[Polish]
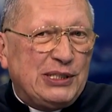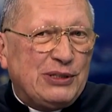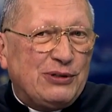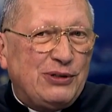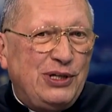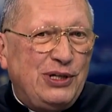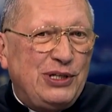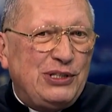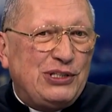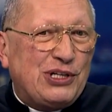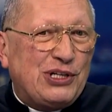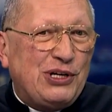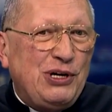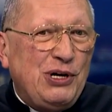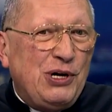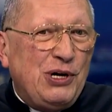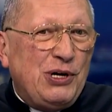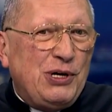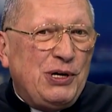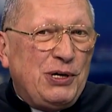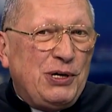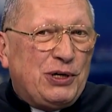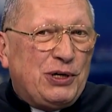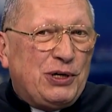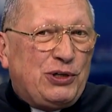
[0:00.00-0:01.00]
z kolei, że
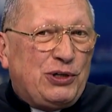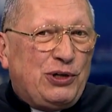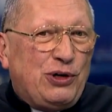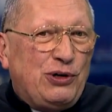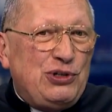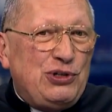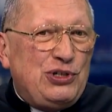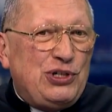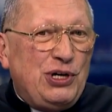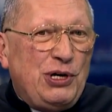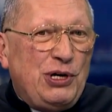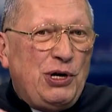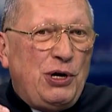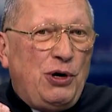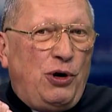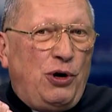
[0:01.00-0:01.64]
ktoś,